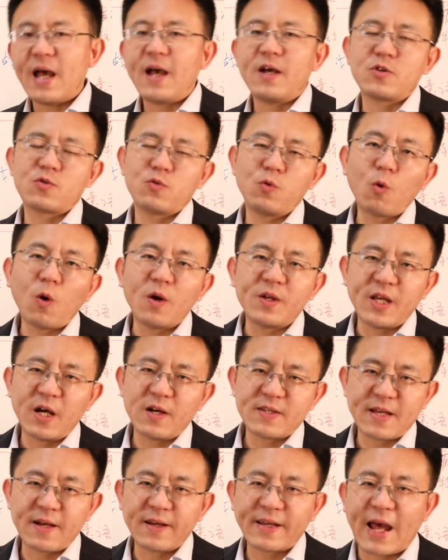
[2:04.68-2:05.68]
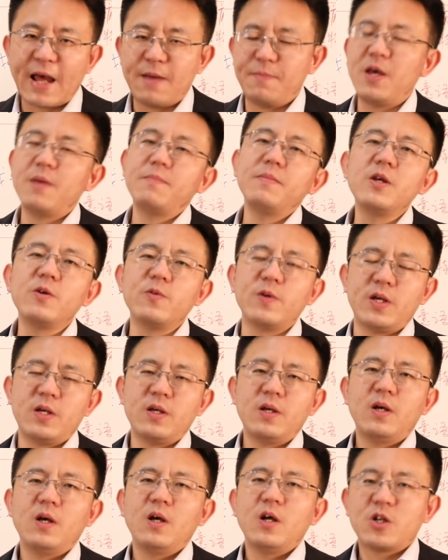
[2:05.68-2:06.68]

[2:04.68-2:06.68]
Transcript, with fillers: 代，如果你要想改变命运。